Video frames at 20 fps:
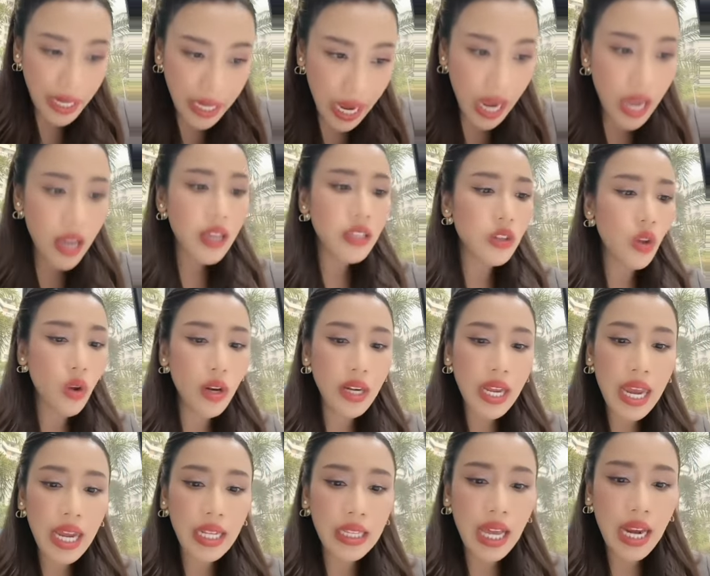วันนี้ต
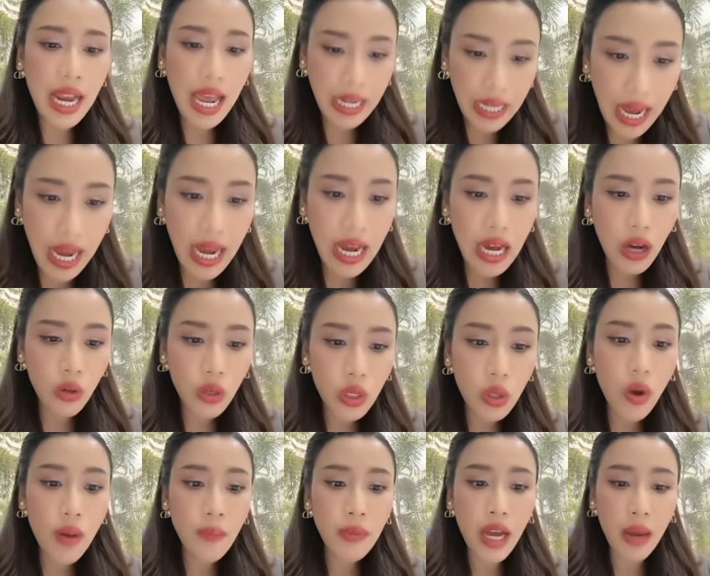นเองถแถลงข่าว
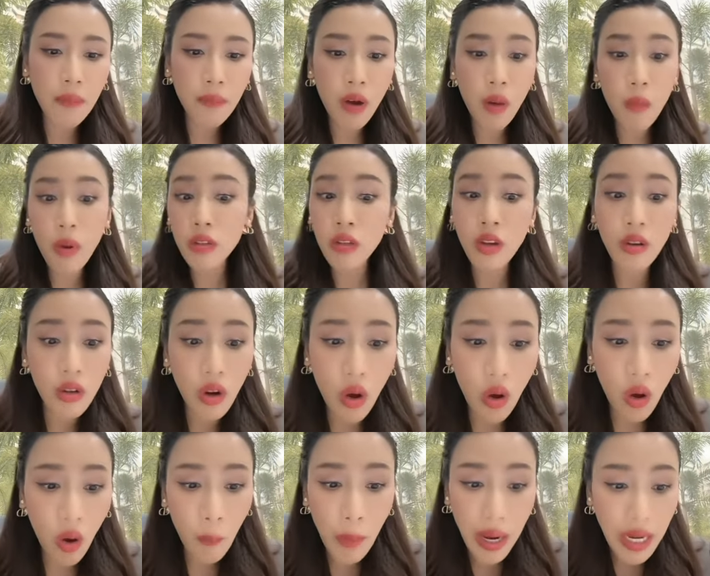ร่วมกับพบตร
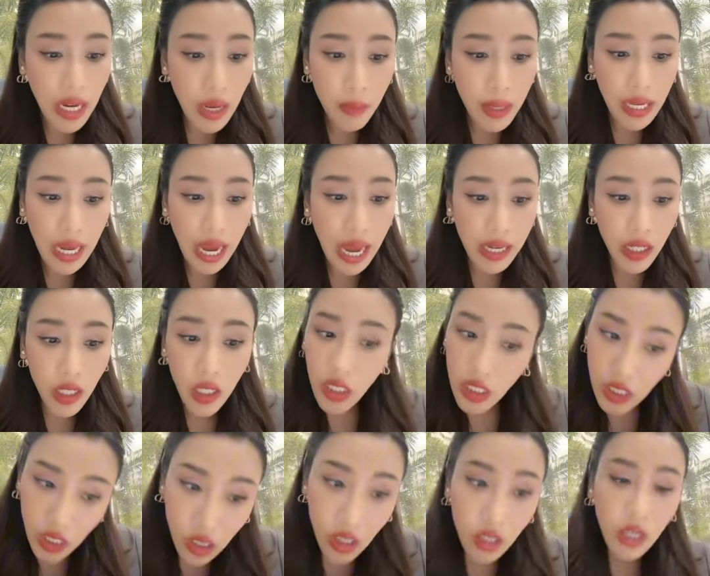ไม่ได้มีการ
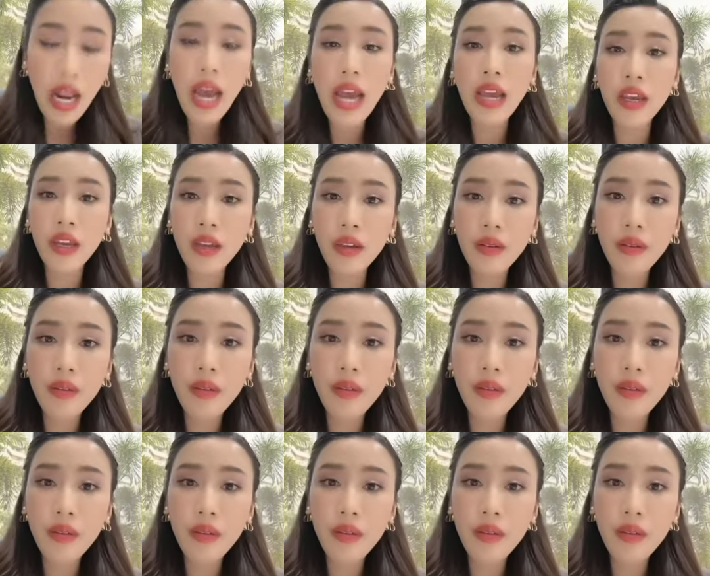เอ่ยชื่อใคร